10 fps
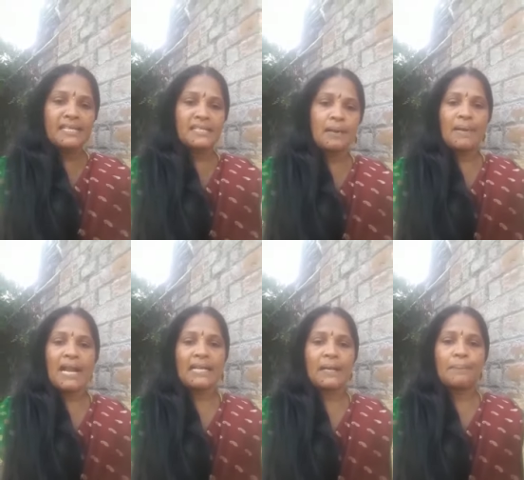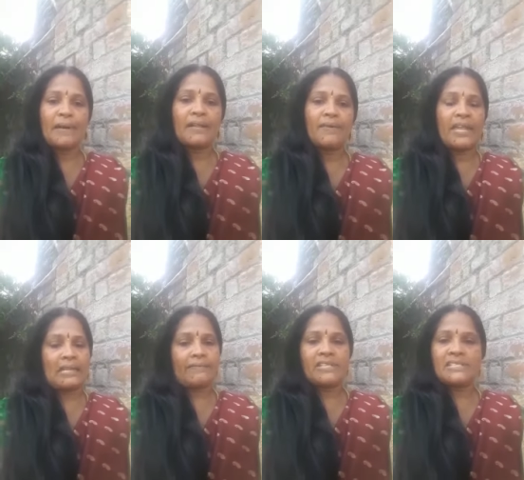எக்ஸாமில் அட்டன் பண்ண வை
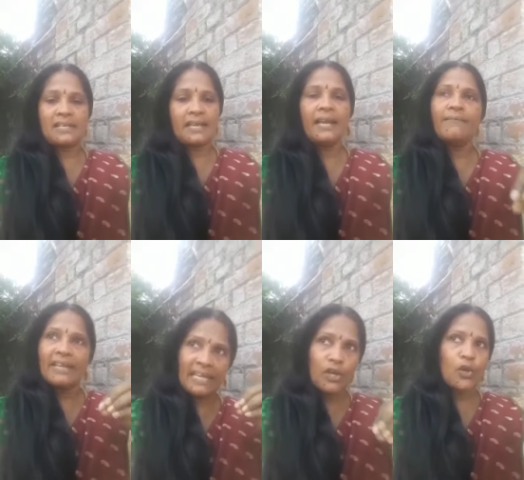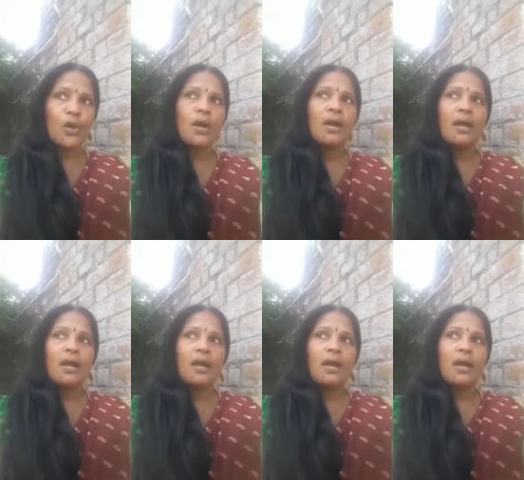வச்சுருக்கேன் வைக்கிறோம்